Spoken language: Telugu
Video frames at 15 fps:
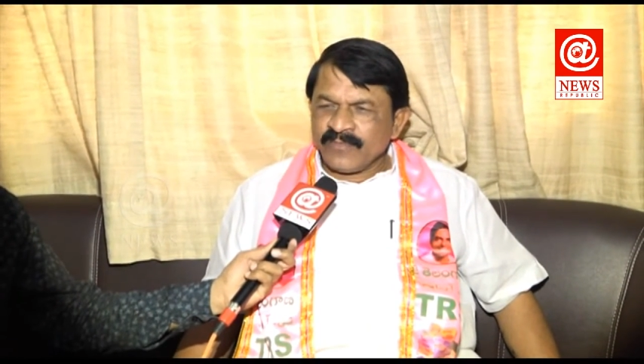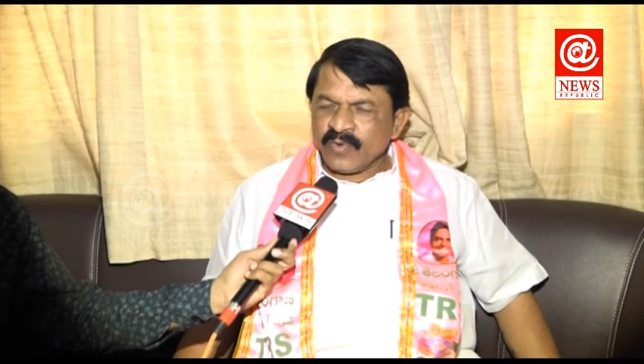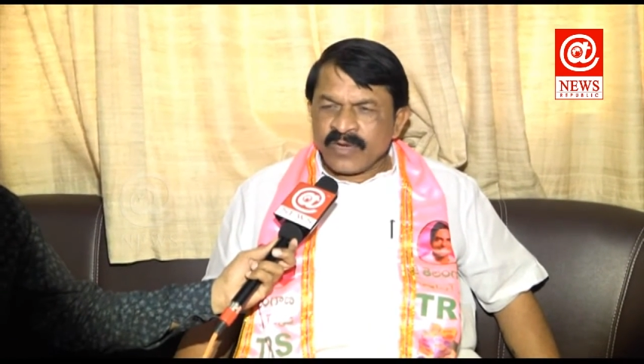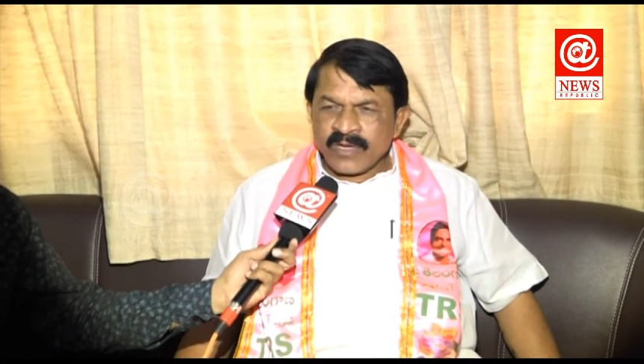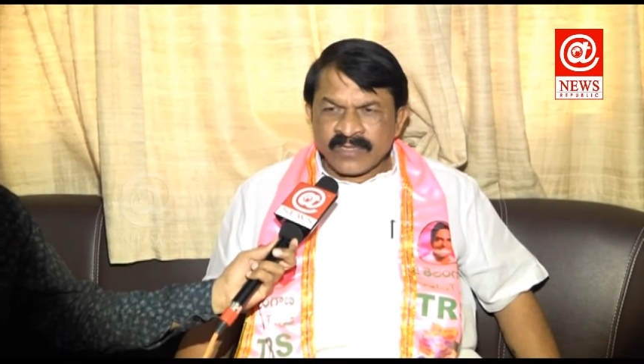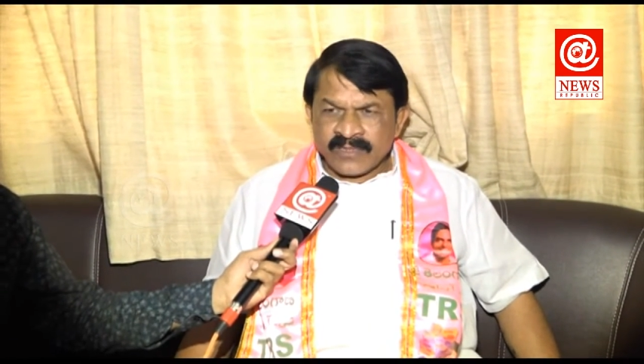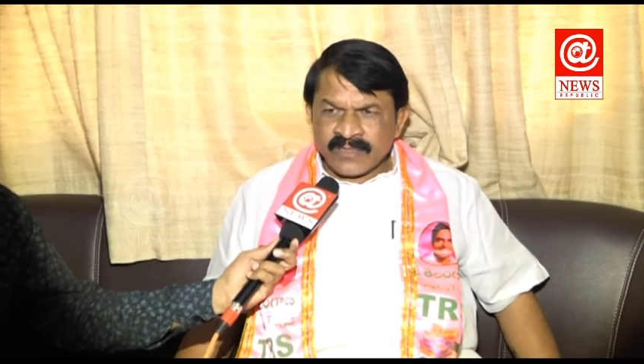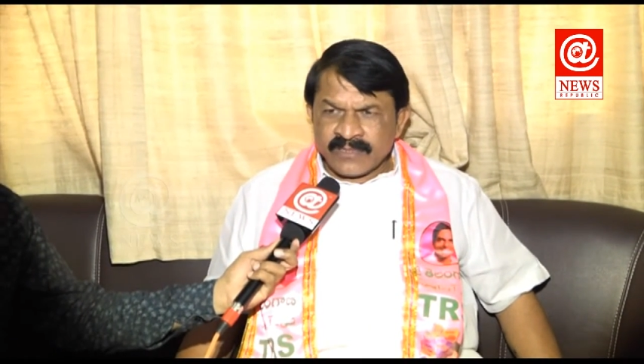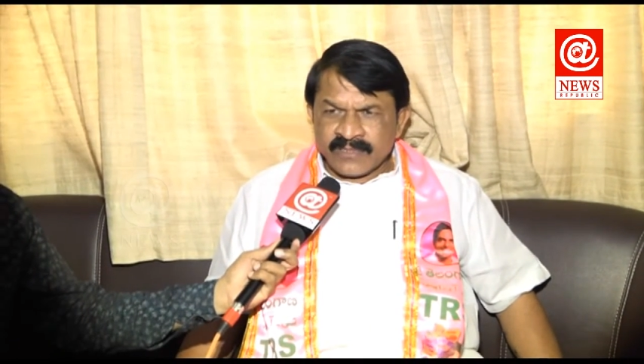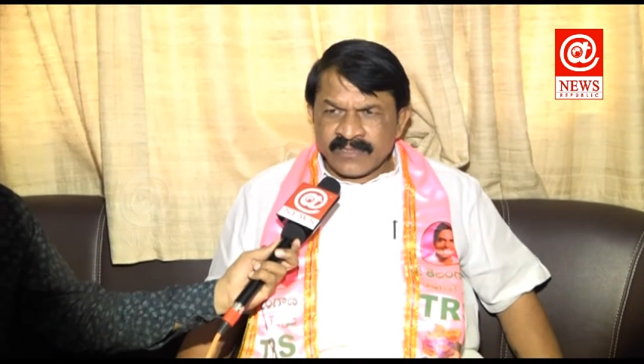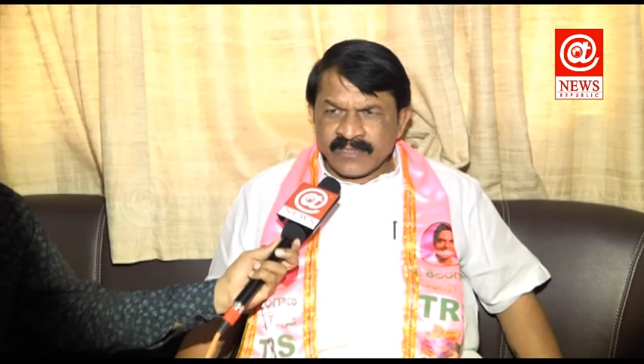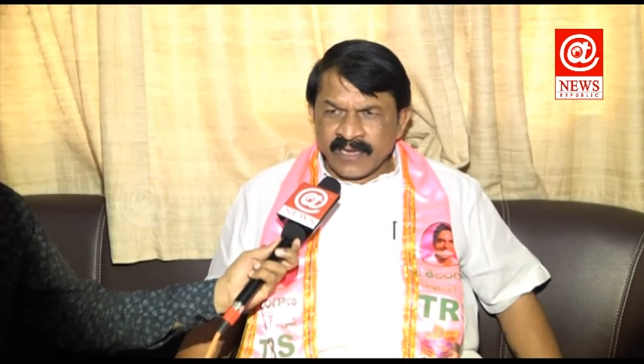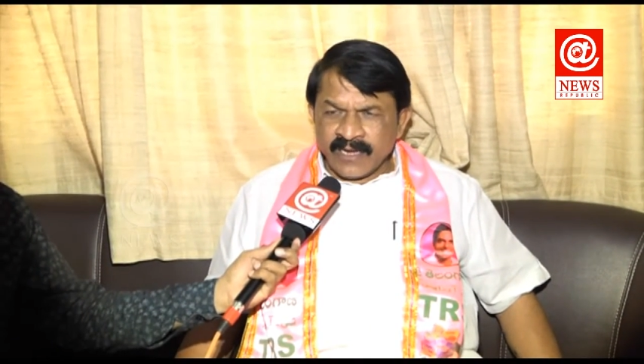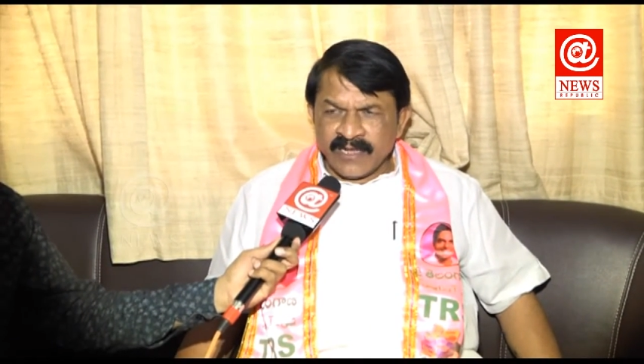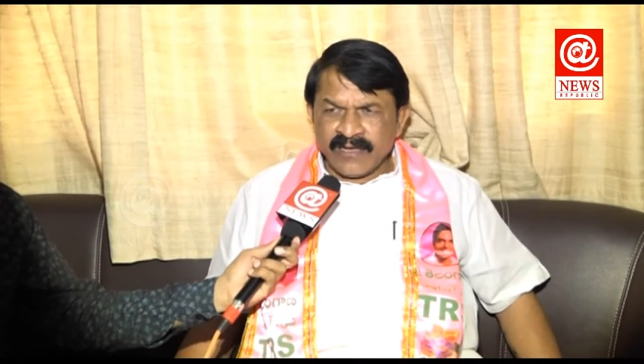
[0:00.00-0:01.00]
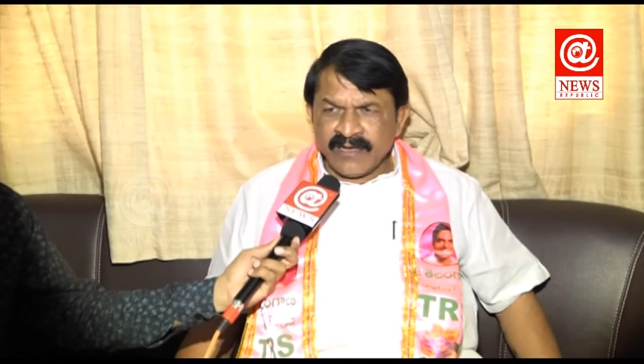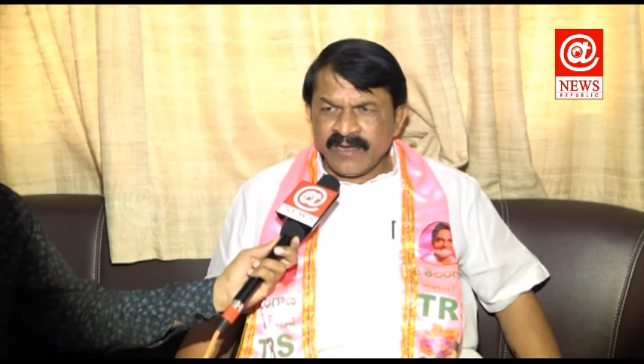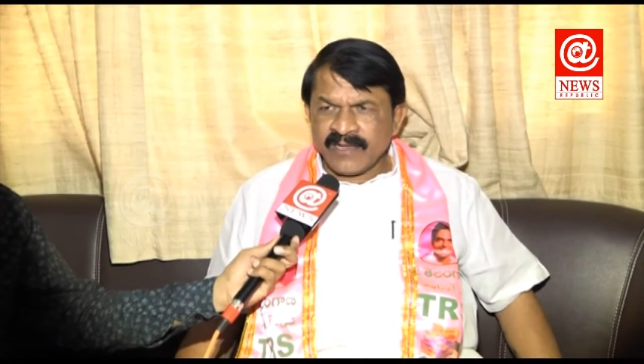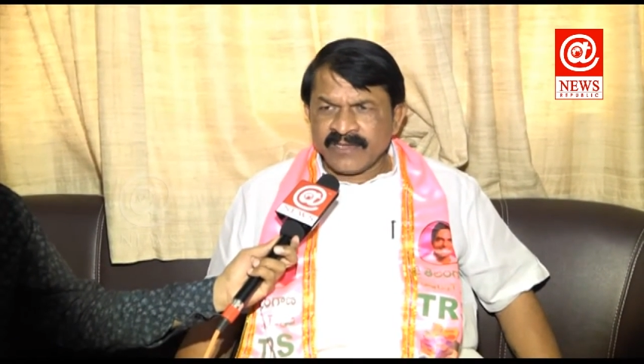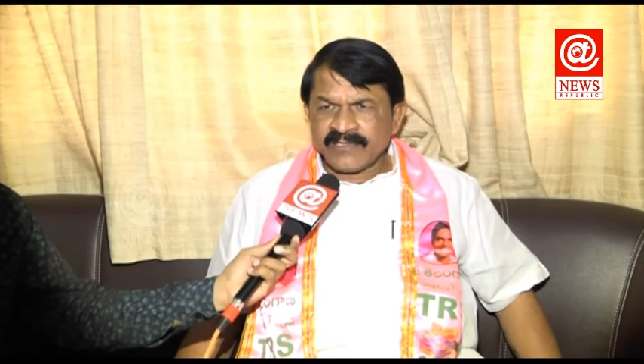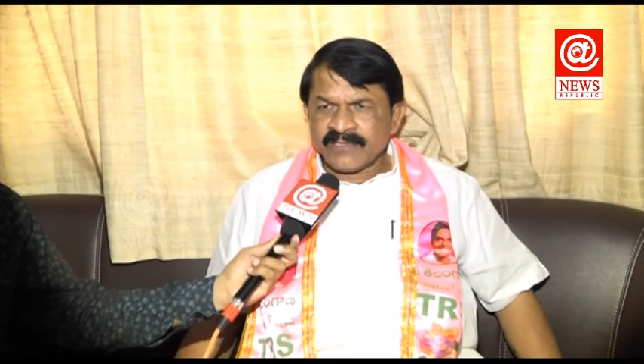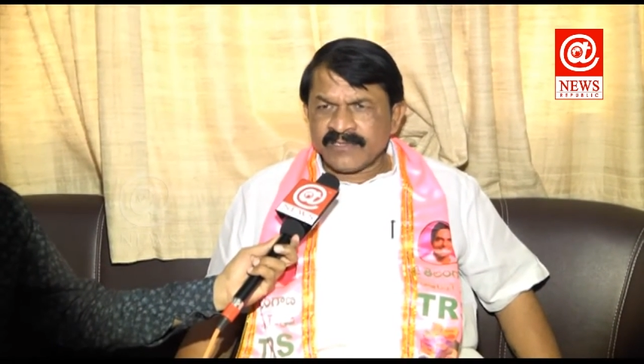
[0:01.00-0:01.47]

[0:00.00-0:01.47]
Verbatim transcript: ఒక తెలంగాణ